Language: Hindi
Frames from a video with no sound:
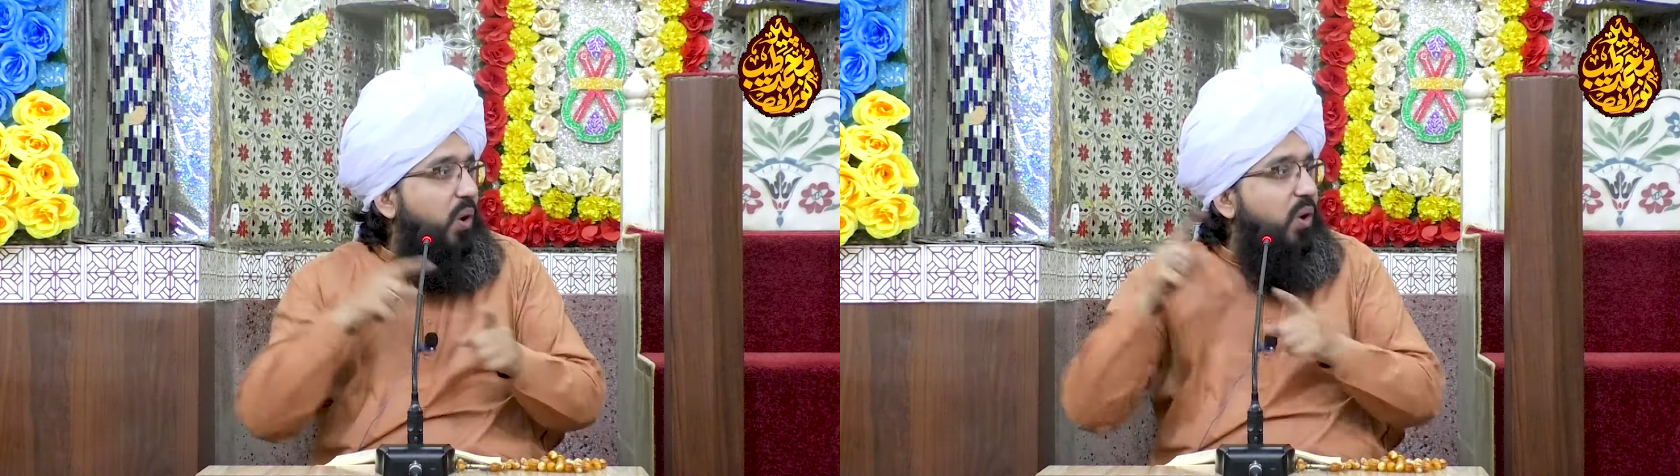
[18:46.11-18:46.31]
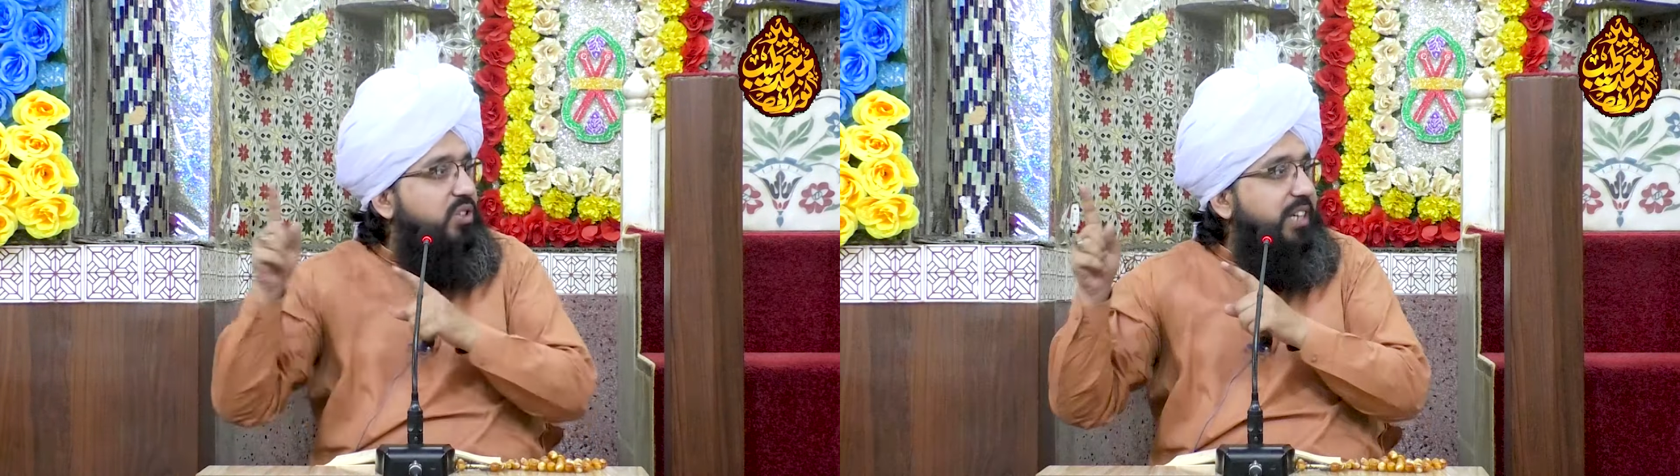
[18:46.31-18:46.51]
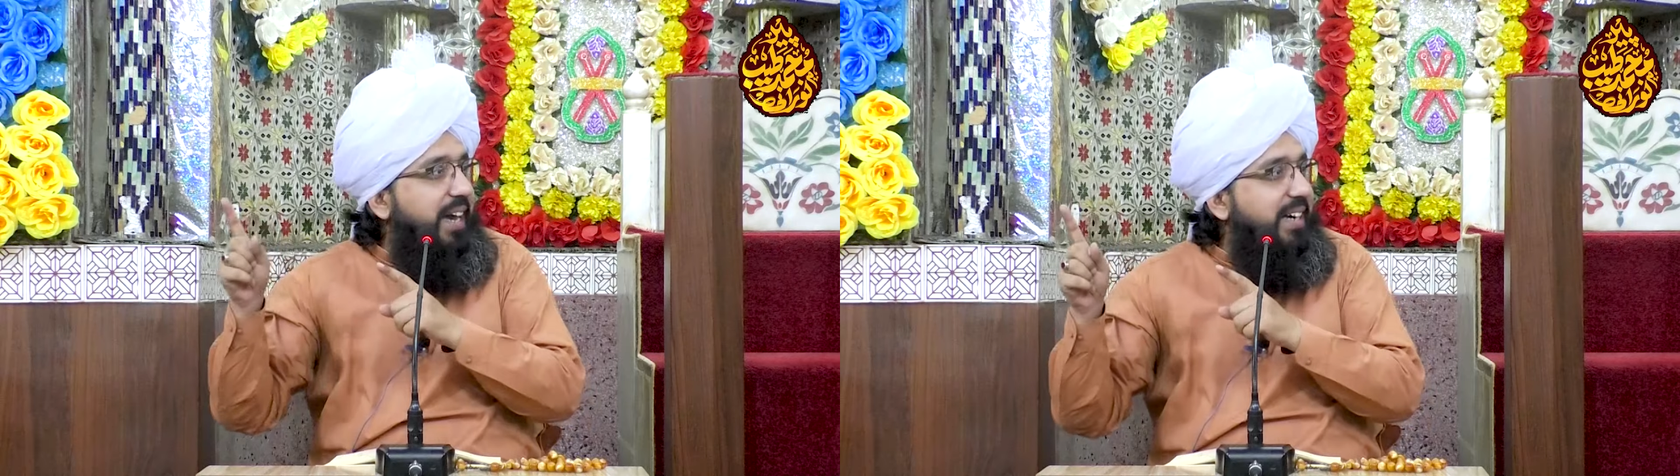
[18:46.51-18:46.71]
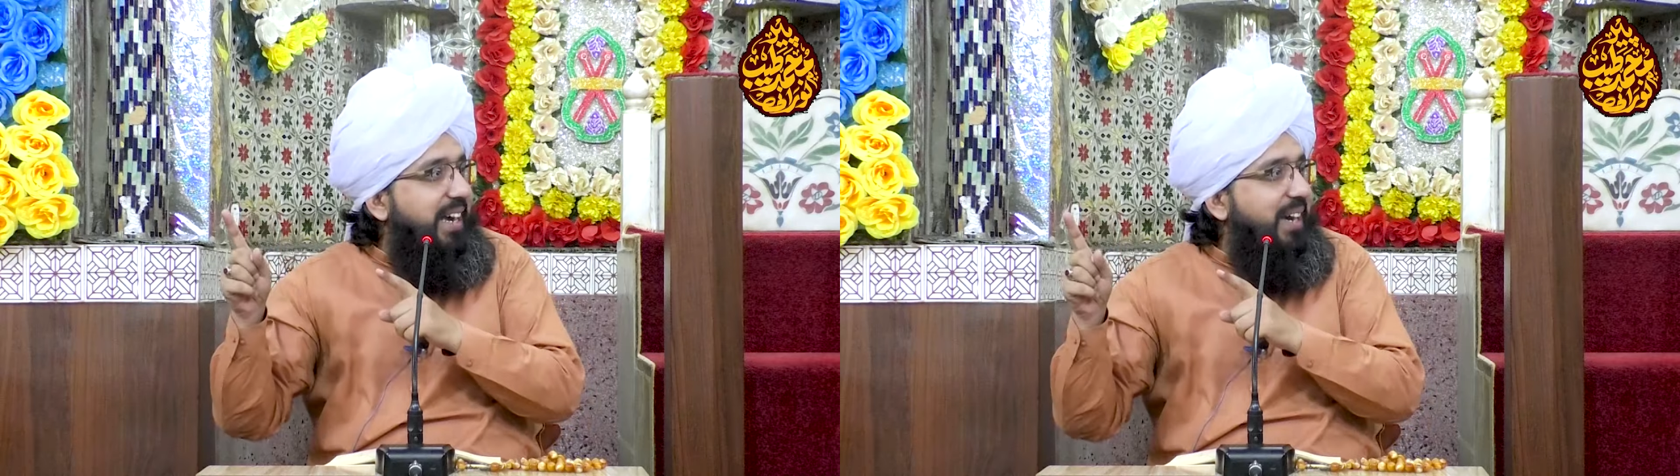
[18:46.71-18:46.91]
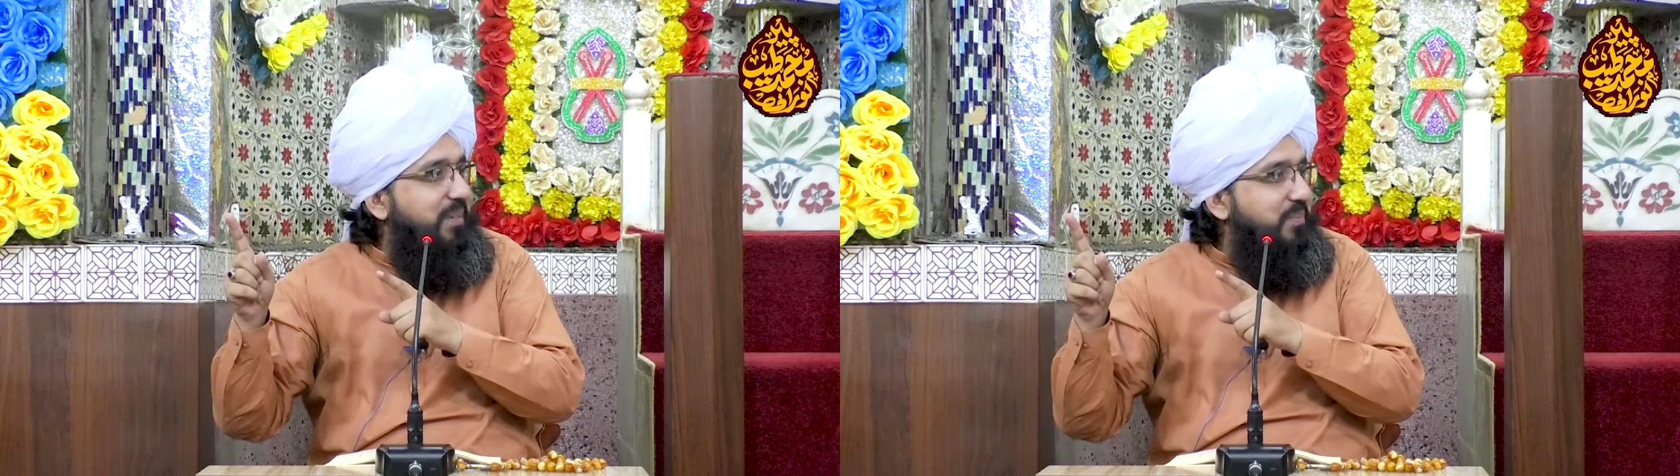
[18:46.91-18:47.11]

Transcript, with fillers: और चाय के